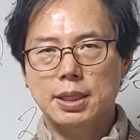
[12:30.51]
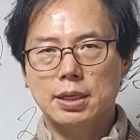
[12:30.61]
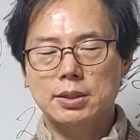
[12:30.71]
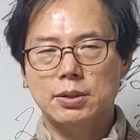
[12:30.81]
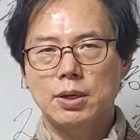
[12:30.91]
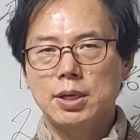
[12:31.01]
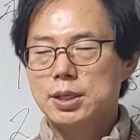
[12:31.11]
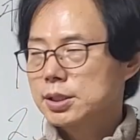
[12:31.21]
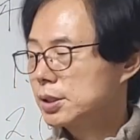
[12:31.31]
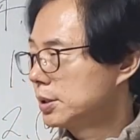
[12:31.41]
그래서
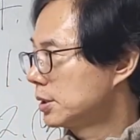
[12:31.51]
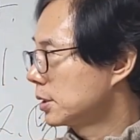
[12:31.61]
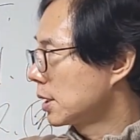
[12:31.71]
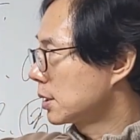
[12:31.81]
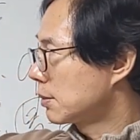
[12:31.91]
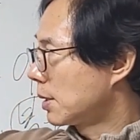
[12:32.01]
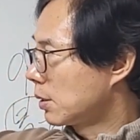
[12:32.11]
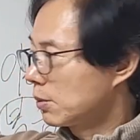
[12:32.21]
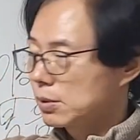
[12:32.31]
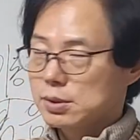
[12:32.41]
큰 틀에서만
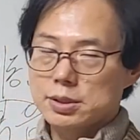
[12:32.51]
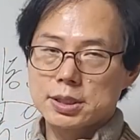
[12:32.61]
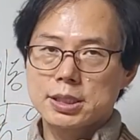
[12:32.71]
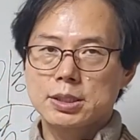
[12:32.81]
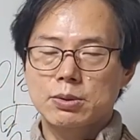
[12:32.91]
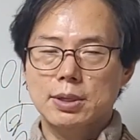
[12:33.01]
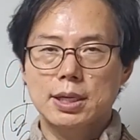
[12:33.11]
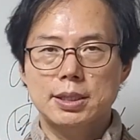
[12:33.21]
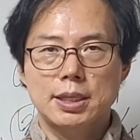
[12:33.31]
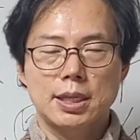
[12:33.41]
오늘 이
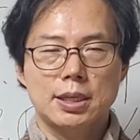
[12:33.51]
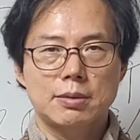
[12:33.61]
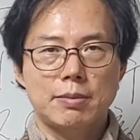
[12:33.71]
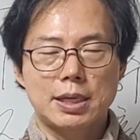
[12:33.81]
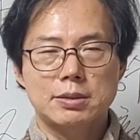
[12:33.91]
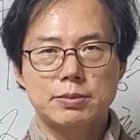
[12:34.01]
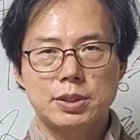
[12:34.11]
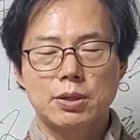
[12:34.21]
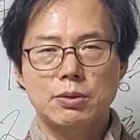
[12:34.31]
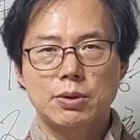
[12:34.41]
호랑이띠에 대한
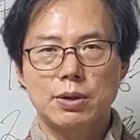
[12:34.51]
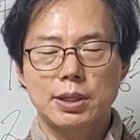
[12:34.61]
말씀드렸고요.